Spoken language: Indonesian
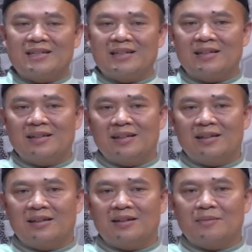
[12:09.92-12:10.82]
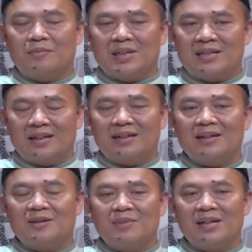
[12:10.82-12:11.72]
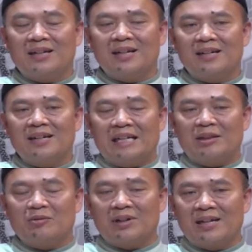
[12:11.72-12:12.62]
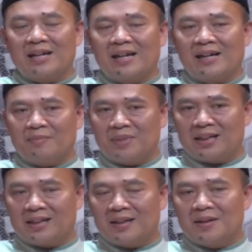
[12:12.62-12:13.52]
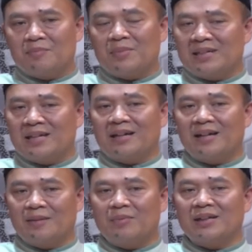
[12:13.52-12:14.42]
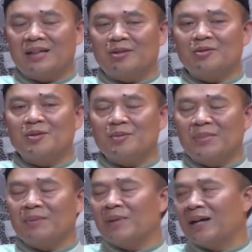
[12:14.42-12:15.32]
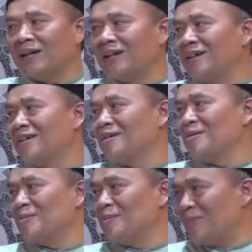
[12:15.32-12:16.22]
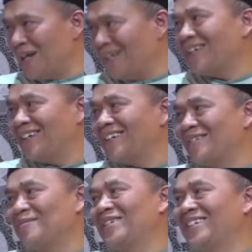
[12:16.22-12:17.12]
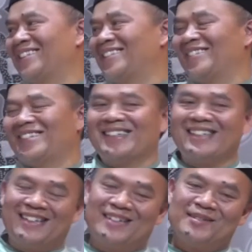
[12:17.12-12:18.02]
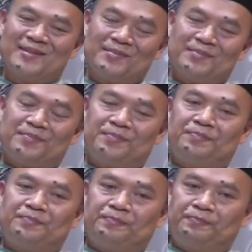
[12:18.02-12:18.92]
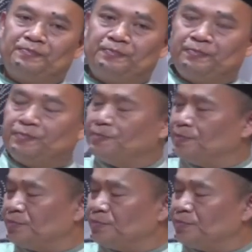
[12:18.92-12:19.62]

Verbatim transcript: Jadi menjaga kebaikan itu adalah hebat, menjaga hebat itu memang baik. Oh, Oke. Okay. Gitu ya. Tapi nanti kalau